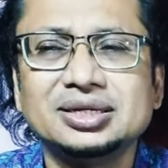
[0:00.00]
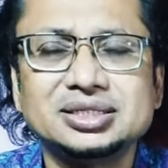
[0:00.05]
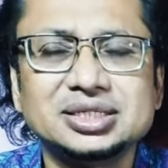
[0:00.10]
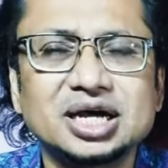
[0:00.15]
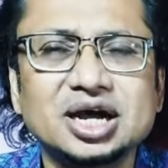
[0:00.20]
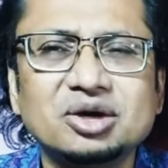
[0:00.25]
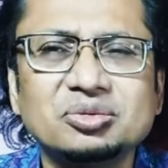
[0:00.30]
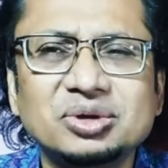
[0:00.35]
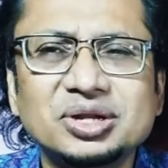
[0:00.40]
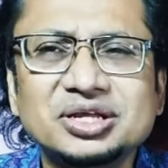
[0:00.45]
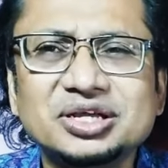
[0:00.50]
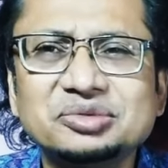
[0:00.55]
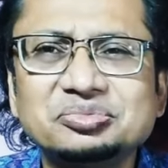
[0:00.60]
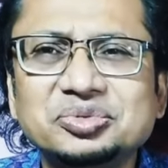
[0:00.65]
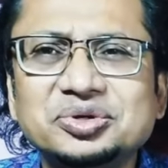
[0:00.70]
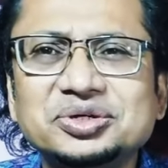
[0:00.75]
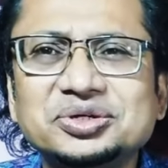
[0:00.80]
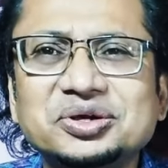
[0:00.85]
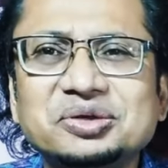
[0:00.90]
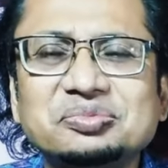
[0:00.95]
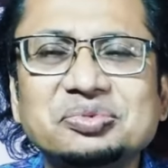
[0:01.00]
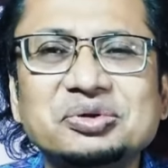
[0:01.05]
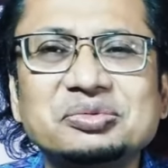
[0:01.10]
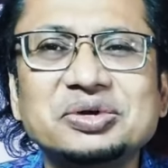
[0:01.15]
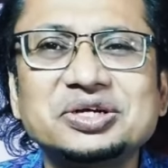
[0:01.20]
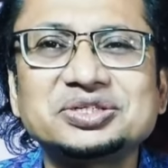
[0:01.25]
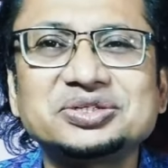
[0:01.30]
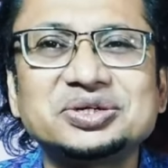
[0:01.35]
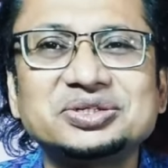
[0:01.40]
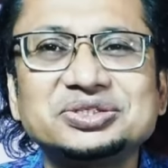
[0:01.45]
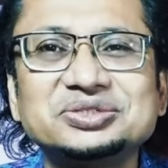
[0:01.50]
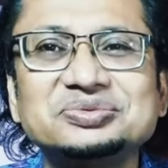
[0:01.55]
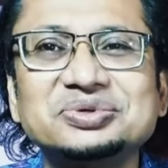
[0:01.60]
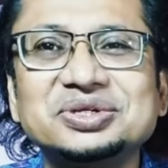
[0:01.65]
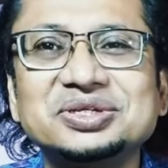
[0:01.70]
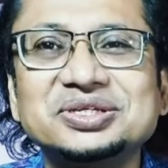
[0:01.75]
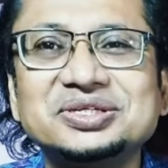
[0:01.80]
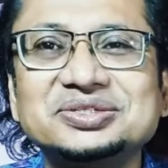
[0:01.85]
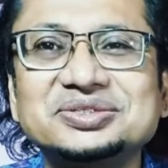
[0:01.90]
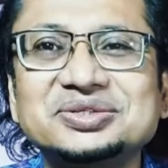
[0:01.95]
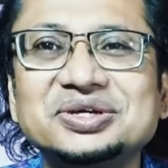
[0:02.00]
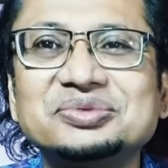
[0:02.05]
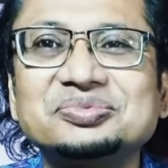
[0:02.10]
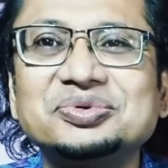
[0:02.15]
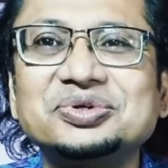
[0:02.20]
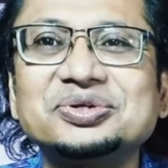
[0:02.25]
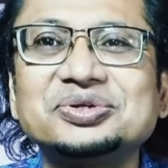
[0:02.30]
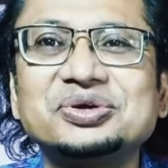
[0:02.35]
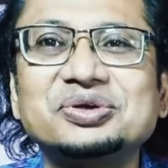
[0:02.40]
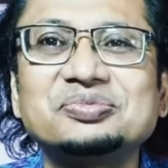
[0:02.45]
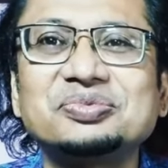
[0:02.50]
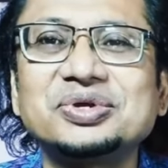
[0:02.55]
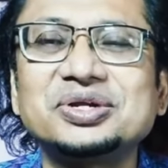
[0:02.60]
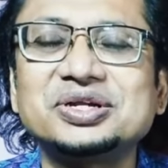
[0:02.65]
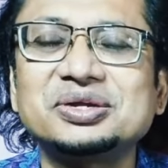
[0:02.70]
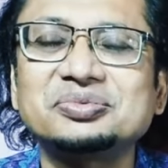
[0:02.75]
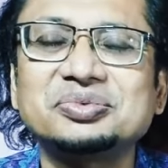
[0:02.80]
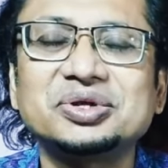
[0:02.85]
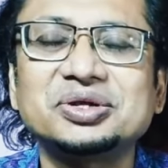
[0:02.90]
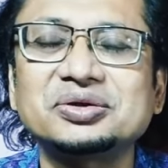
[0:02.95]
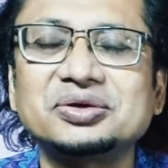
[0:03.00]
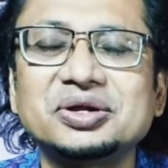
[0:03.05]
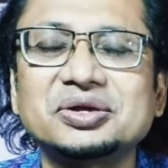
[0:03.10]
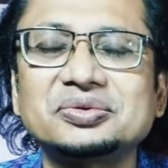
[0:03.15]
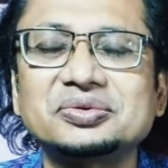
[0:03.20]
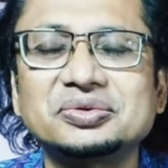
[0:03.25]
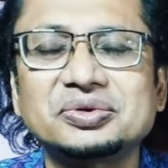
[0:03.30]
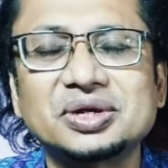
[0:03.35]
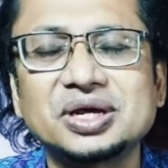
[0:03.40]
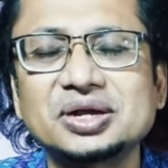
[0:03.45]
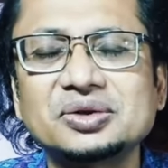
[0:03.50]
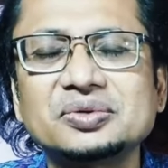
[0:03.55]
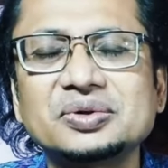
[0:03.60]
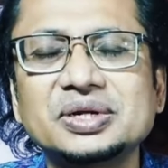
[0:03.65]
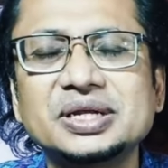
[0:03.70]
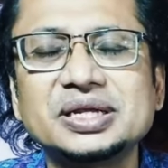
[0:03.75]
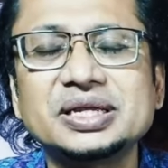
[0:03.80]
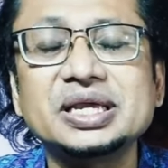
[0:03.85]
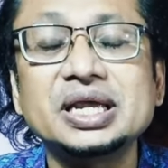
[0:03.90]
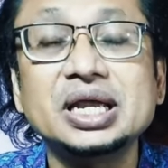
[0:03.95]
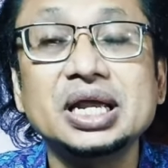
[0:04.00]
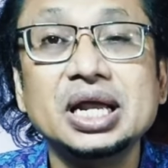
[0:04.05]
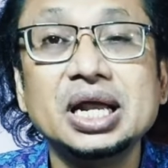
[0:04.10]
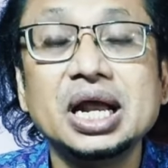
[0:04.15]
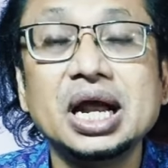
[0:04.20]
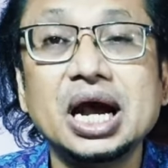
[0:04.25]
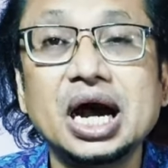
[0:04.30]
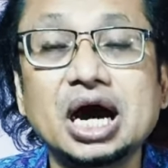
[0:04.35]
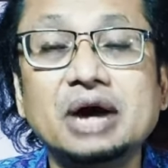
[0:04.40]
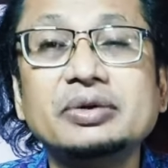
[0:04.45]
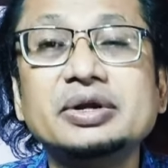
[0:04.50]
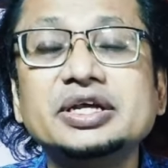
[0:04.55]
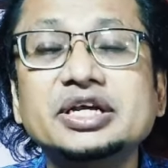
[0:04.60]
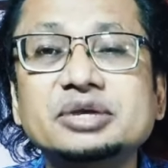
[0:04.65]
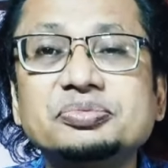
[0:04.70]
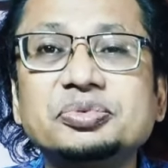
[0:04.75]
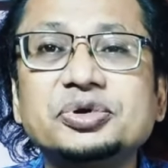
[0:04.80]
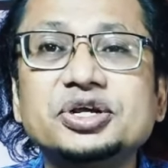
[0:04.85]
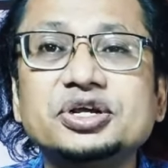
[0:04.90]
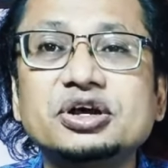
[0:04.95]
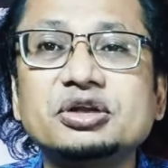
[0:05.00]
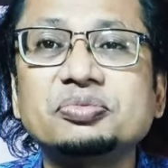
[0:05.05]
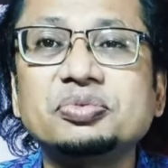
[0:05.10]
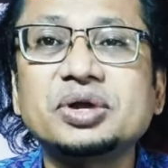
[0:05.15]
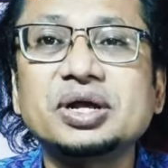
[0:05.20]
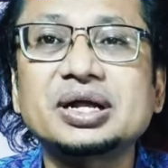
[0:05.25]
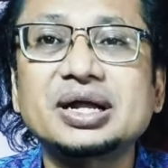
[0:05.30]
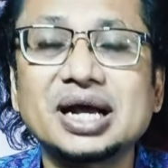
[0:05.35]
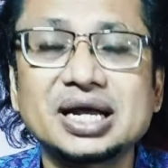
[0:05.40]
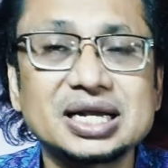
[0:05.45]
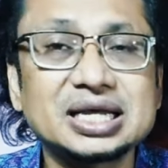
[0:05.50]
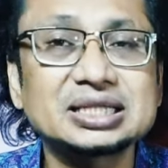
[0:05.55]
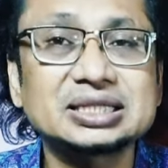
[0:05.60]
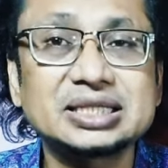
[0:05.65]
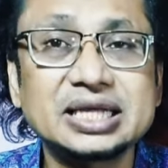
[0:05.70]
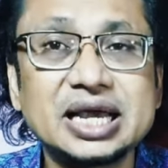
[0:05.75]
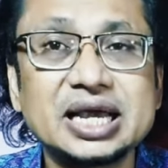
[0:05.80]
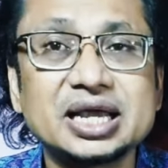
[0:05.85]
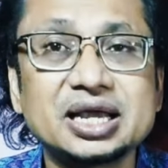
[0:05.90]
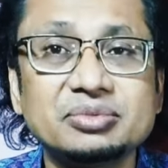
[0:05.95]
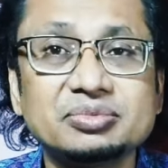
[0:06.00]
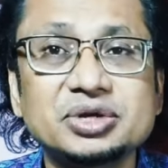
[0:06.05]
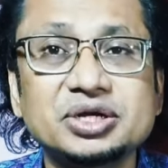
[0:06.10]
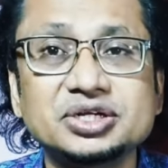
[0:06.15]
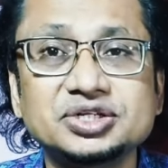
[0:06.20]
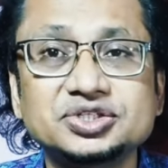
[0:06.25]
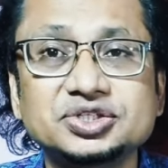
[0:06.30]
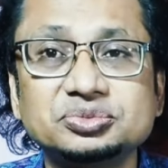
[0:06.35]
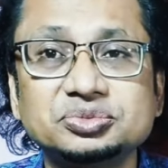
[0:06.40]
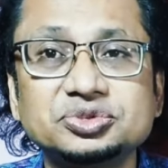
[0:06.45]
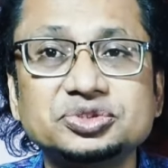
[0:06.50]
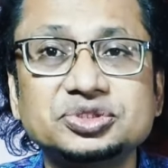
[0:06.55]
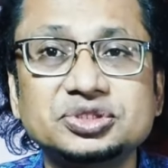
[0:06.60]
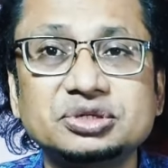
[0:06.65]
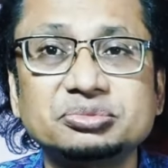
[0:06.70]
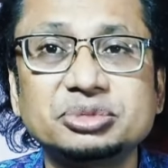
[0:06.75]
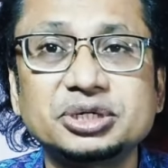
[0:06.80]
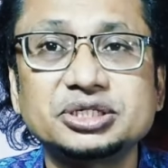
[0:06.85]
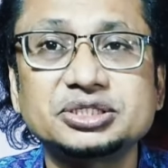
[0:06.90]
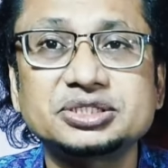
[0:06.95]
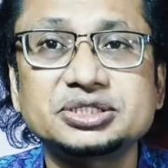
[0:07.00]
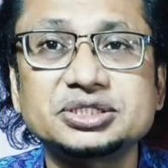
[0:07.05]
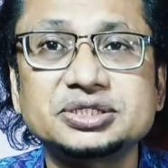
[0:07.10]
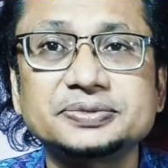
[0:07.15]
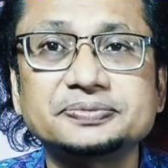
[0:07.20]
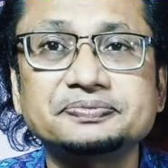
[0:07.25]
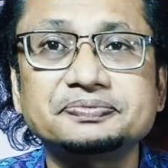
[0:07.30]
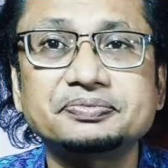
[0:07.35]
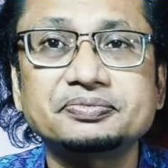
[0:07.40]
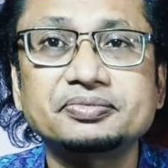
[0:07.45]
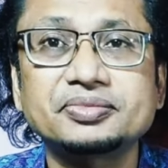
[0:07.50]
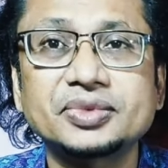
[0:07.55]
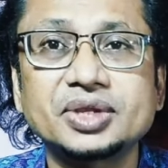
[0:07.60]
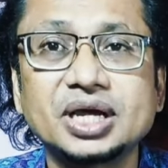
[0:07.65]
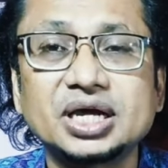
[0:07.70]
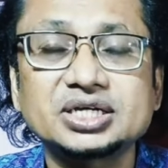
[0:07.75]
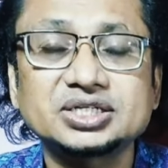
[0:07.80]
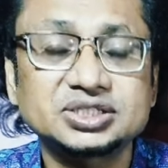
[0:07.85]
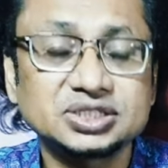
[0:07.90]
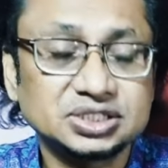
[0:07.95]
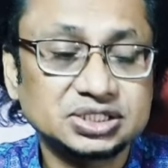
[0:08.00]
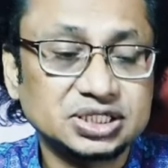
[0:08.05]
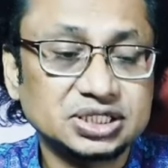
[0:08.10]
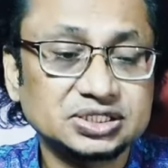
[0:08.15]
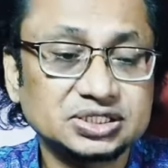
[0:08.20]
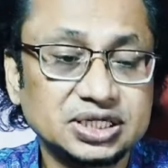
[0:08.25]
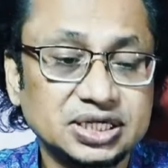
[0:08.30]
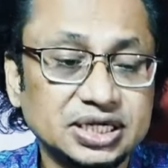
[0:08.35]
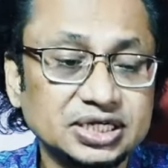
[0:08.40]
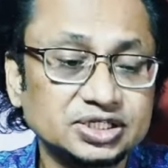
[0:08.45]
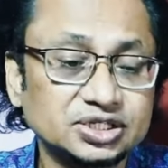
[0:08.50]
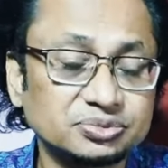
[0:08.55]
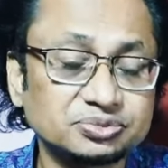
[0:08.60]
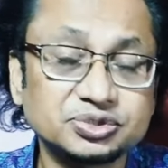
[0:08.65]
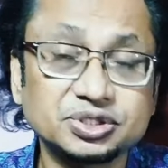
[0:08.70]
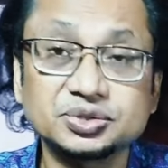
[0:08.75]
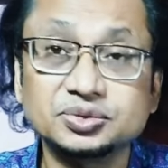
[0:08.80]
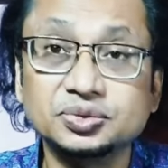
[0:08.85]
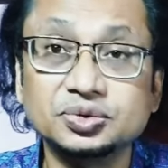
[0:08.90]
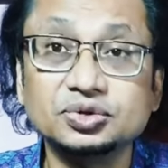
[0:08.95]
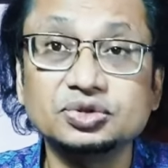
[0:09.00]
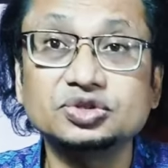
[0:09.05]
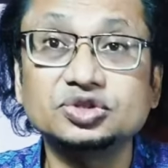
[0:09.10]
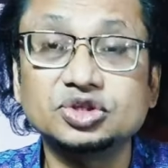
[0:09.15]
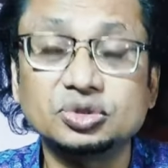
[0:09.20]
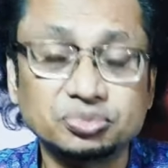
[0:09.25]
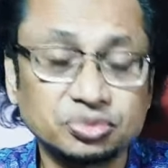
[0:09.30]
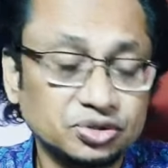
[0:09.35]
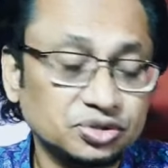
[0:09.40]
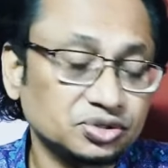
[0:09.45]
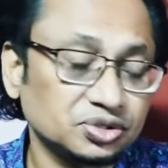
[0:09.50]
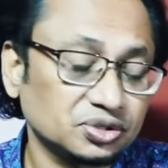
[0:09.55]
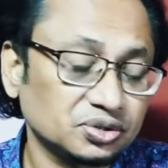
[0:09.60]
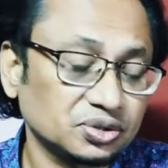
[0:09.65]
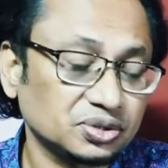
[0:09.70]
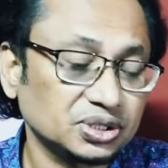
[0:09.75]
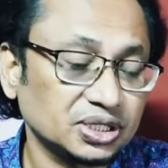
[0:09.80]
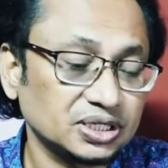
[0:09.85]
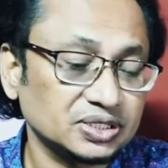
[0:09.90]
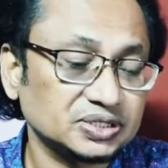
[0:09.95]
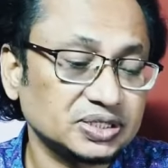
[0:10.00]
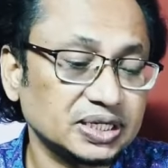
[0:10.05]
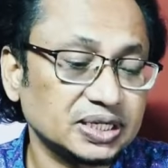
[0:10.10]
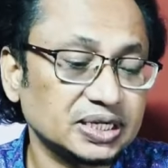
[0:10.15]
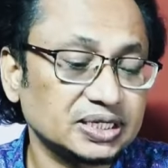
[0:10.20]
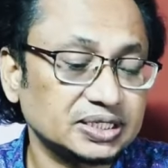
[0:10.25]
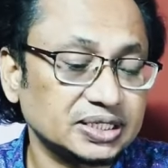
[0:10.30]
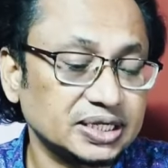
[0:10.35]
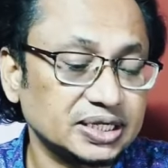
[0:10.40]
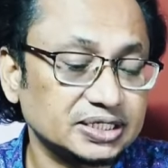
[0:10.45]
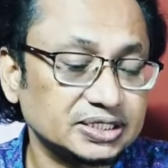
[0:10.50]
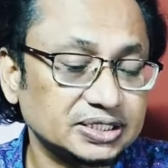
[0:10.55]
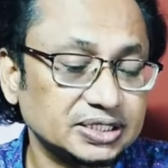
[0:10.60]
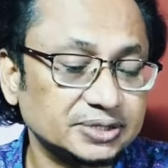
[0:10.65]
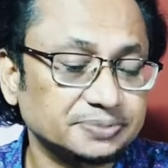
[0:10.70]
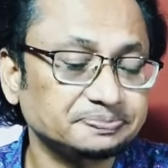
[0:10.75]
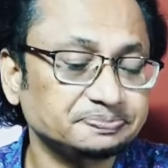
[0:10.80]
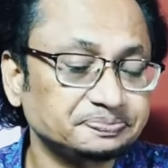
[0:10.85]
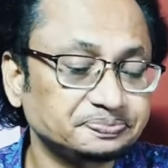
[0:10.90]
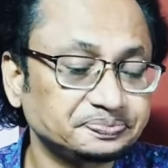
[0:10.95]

এটা আওয়ামী লীগের পরিকল্পনা বা সজীবতের জয়ের পরিকল্পনা এটা মনে করার কোনো কারণ নেই আওয়ামী লীগের পরিকল্পনা কারা দেয় আমরা নিশ্চয় বুঝতে পারছি আসছি সে জায়গায় সবচেয়ে গুরুত্বপূর্ণ কথার জায়গাটায় আসি